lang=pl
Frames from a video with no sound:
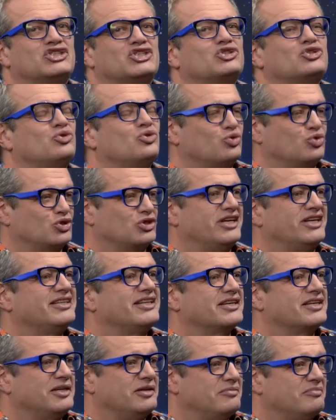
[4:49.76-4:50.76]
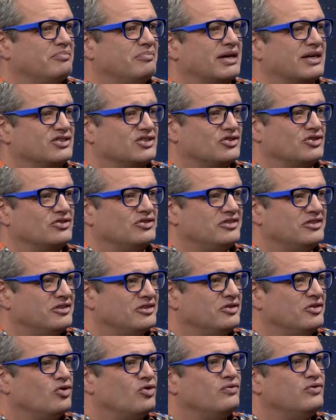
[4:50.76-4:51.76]
jeszcze są różne takie bardzo
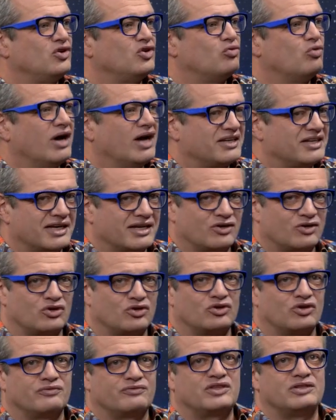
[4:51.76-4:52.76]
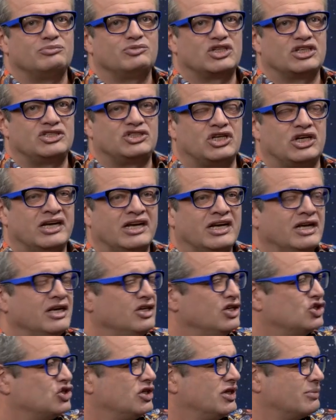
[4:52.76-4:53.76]
y, uwikłania, no, no w tym sensie,
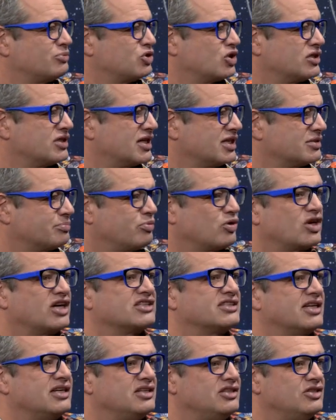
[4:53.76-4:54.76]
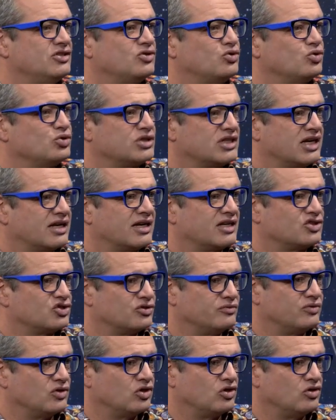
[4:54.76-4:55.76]
jeżeli na przykład raz pokazali Tuska na
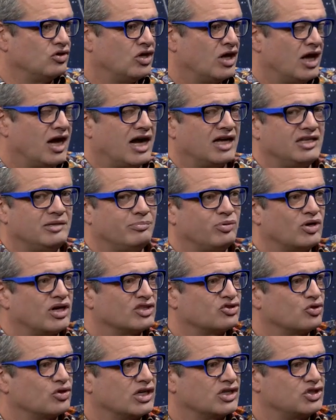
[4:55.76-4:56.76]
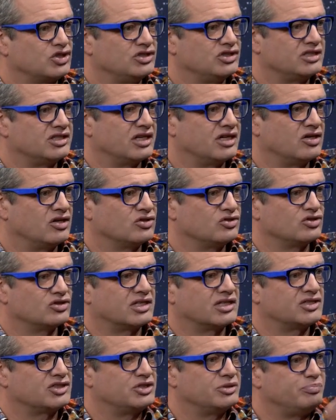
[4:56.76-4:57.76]
żywo, a nie pokażą Kaczyńskiego, to
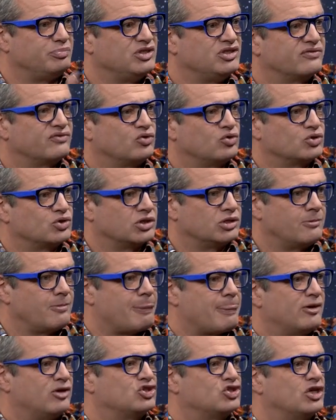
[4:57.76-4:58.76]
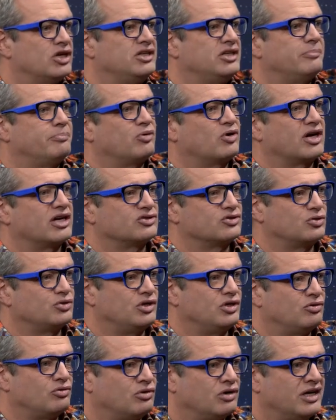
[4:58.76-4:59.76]
zaraz się PiS wkurzy, że nie
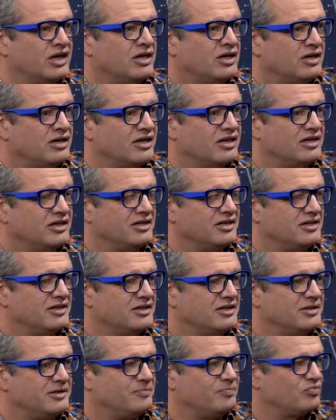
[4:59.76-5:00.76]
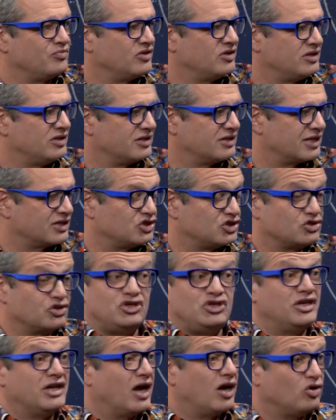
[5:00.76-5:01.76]
pokazują y, y
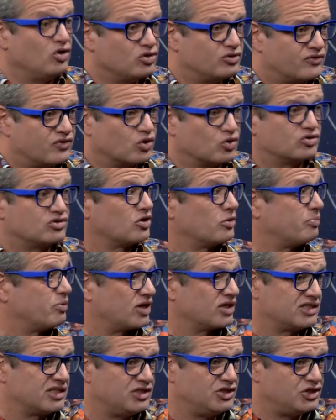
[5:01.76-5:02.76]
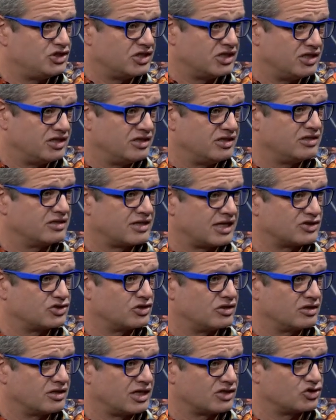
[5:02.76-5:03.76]
Kaczyńskiego i na odwrót, co pokazaliście
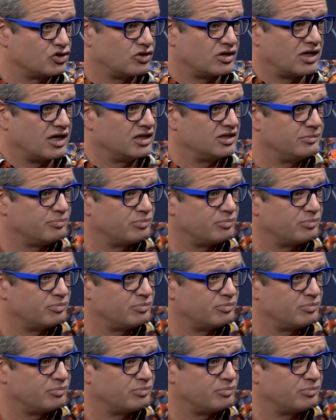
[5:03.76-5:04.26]
Kacz Kaczora, a